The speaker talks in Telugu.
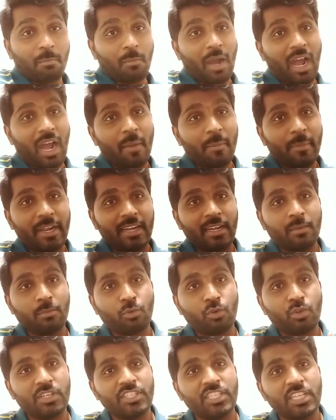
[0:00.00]
మా మేడం
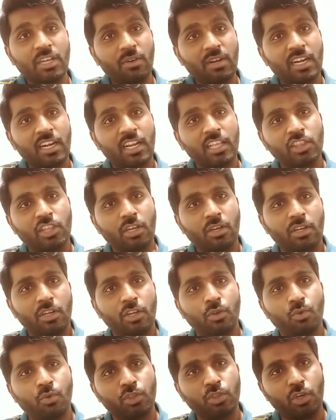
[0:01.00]
గురించి ఎవరన్నా
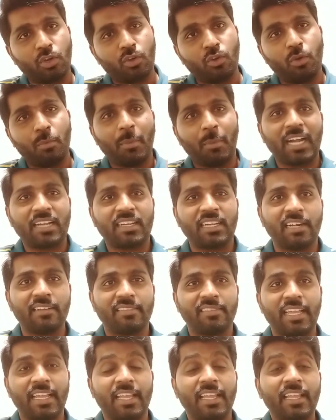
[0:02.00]
ఎక్కువ తక్కువ
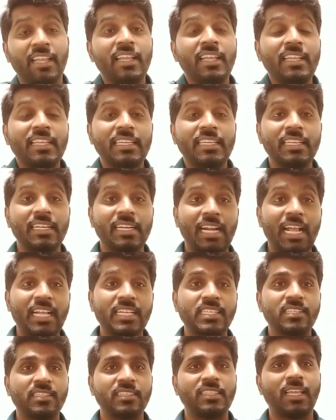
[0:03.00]
మాట్లాడితే ఈ
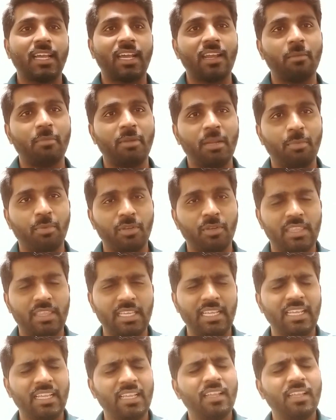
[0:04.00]
రాష్ట్రం తగలబడిపోద్ది